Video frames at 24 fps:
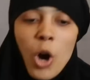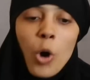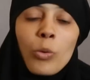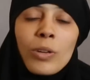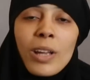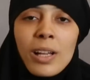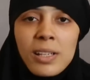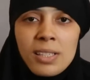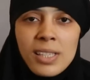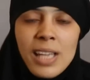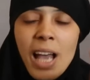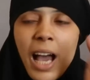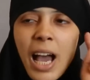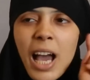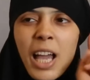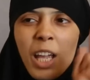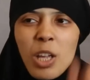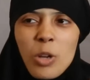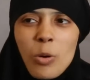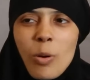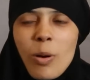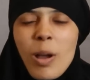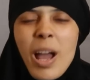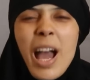وننصح
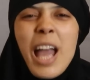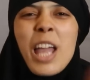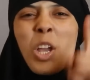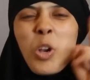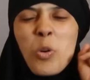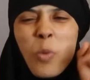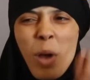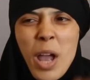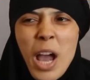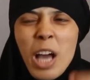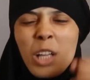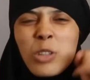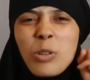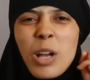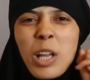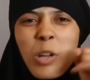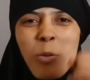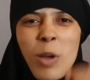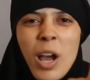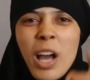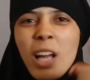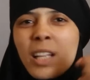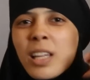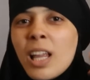اي اي واحد اي
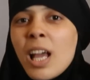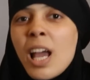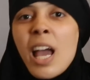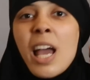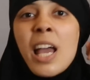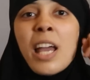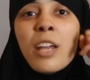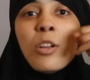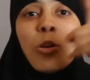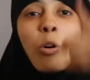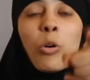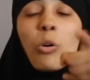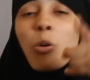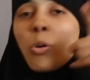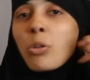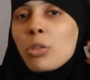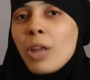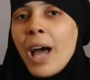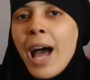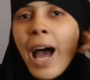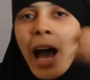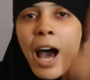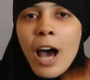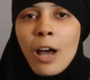واحد ينقذ
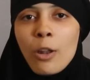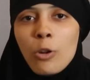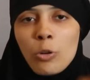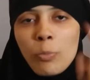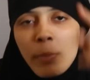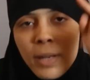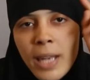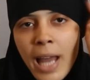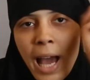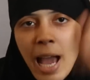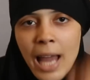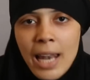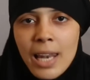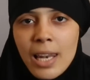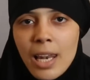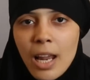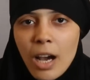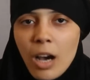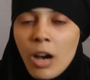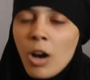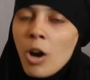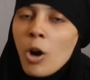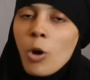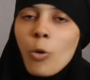حاله من
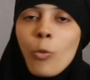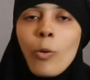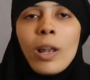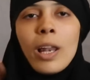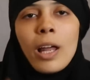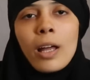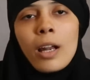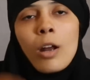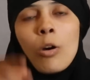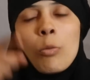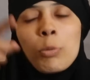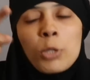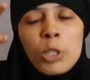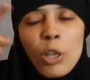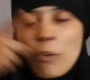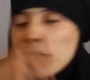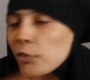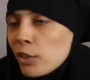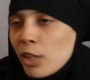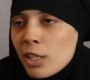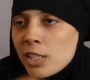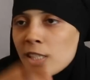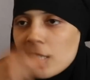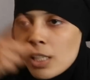هلا ولا لو بشوف
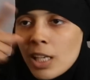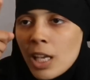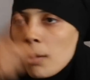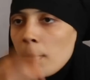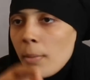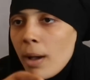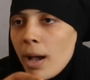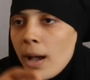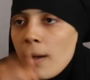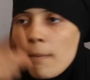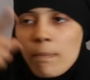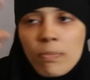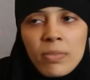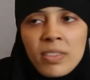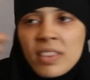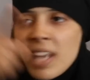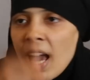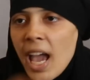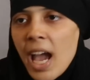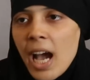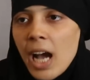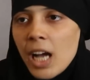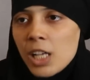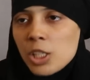تسكيمه
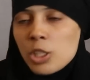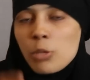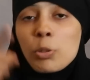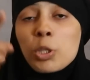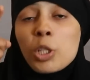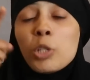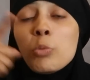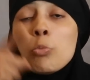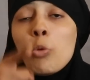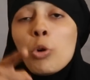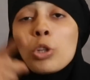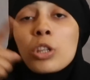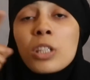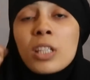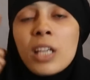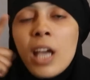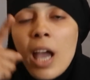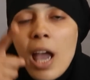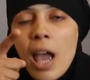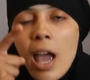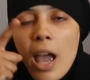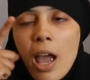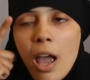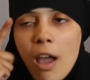داعش باش يموت
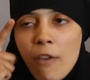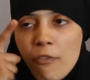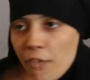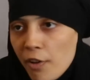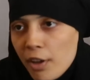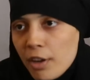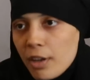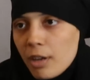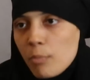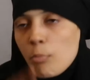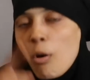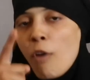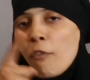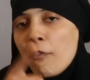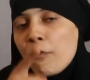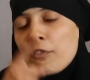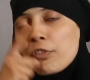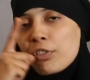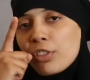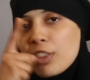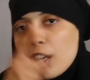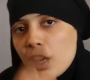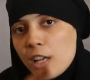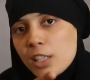كافر
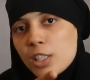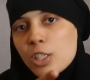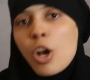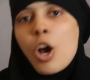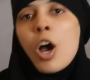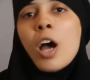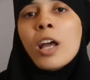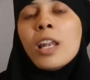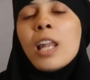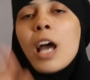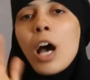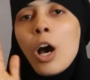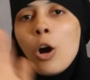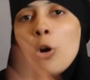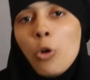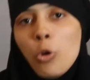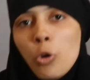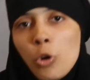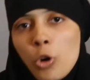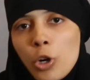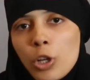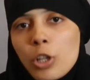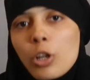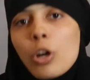مفتس لا
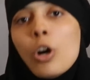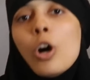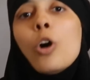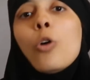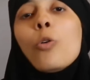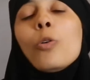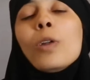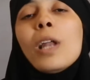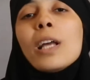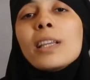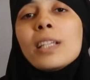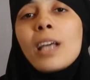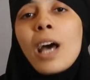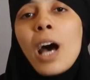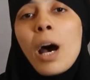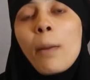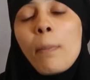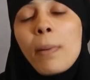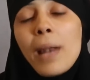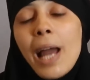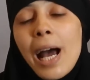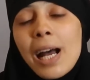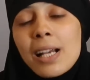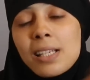حور ولا
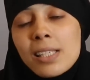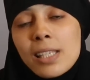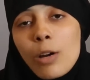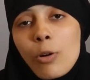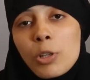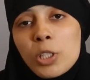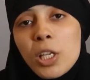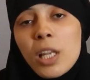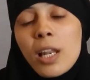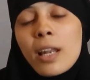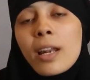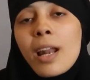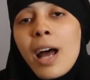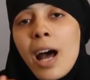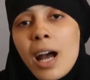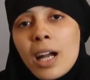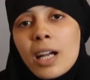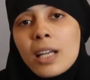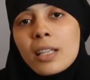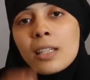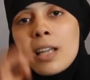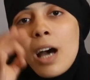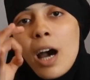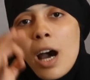تقابل عز وجل
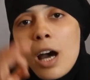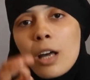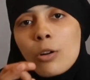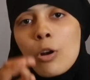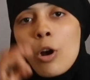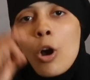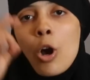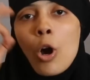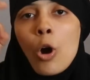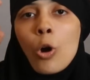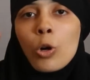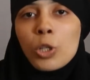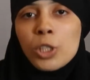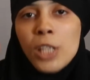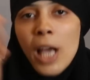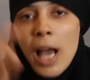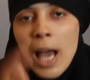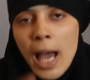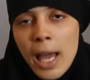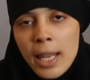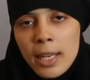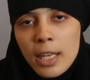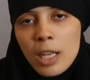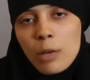راك نار
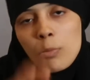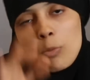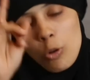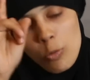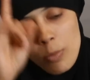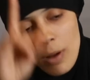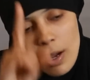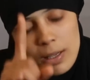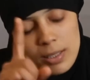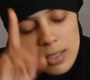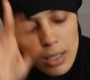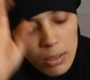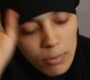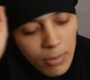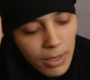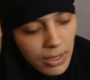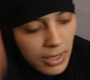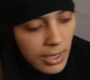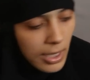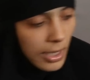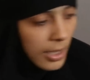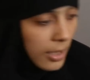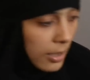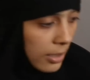جهنم ومأس
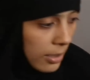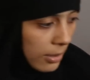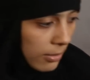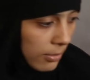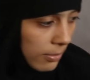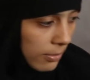المصير